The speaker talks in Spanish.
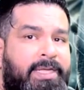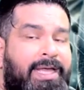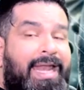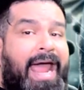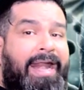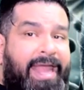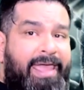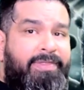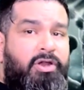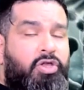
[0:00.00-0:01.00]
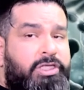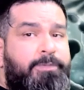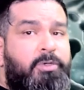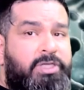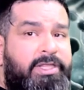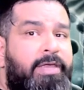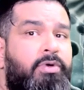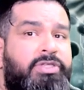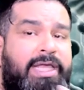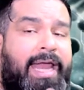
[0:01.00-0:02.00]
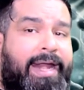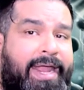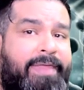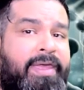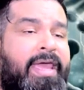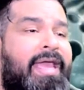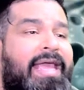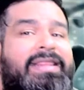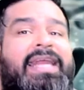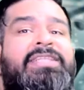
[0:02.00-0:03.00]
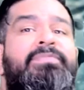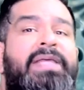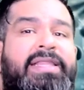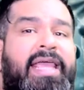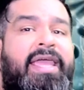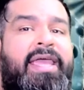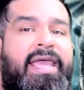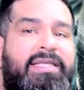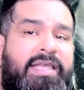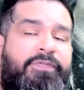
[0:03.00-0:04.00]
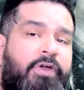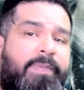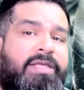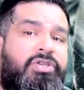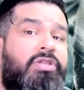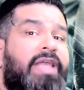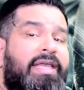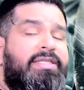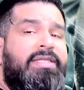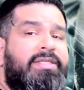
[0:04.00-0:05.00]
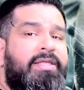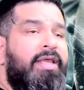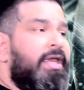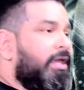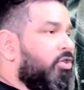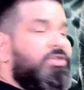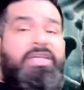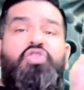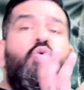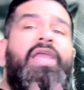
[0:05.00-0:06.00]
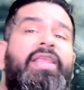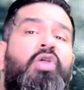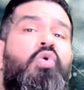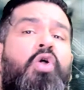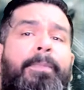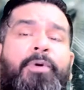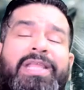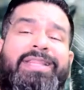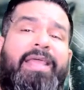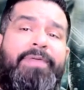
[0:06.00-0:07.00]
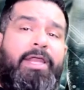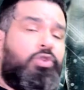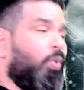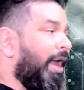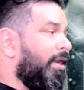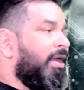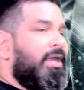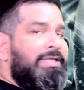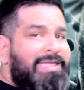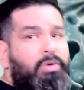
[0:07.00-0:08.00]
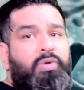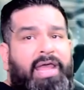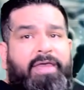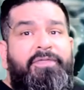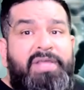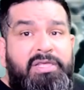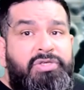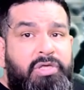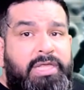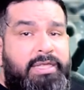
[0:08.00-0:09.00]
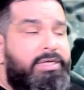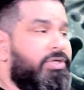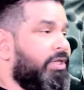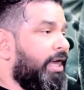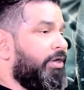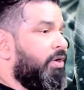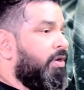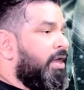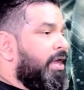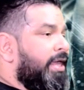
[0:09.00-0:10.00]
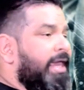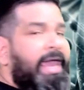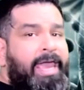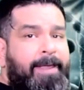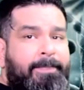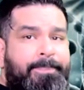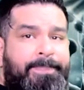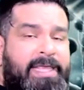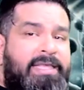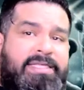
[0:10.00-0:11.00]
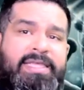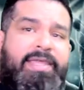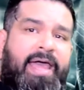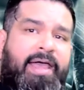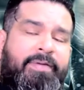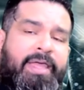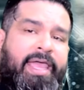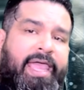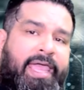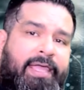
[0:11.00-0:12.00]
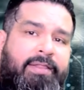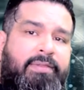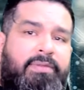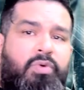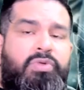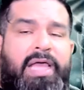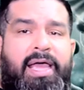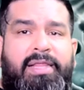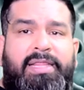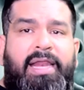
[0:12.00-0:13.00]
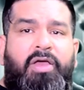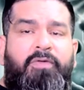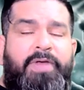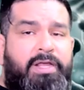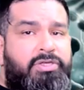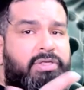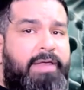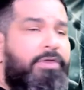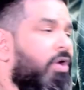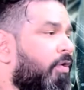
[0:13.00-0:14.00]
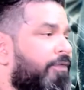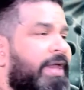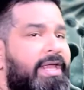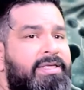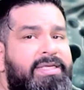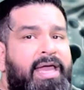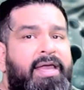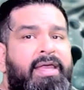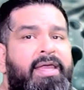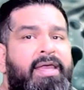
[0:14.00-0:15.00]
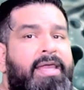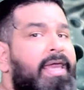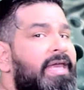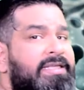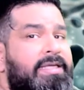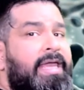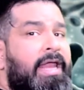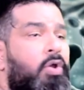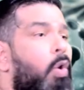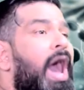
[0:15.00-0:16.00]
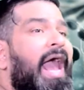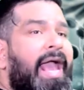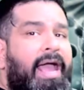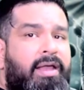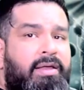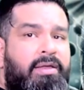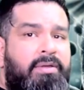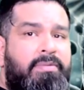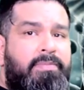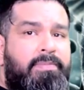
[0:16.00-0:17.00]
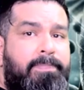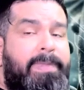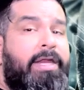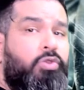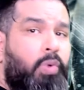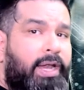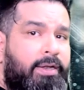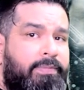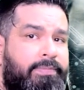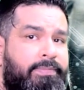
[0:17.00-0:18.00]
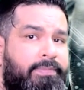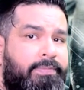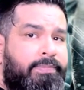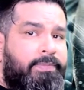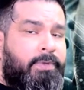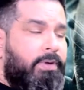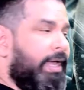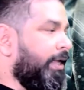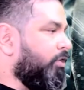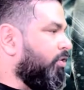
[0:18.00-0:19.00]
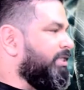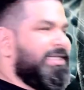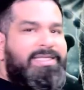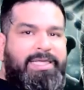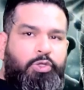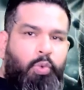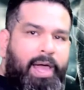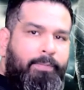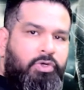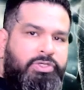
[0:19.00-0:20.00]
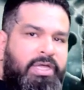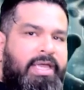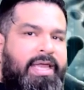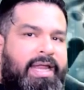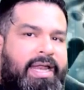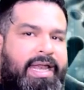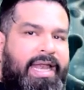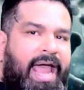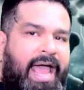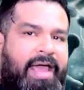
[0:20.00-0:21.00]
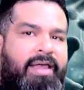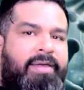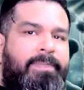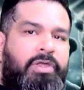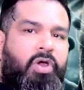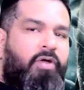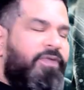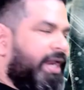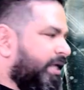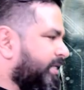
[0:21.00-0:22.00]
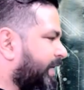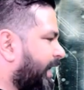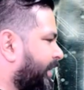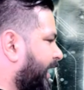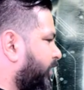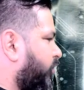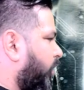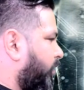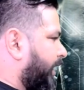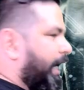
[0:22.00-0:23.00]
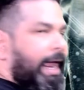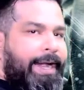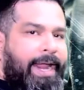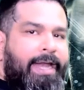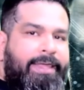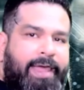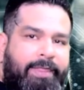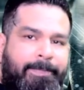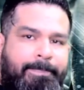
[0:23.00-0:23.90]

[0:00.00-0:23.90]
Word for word: la red, los dispositivos y la red que transmite esa información existen. Entonces no hay ningún componente virtual, según la definición del diccionario, que incida en una teleconferencia, una videoconferencia, que, lo haga virtual. Entonces situamos la videoconferencia dentro de la realidad.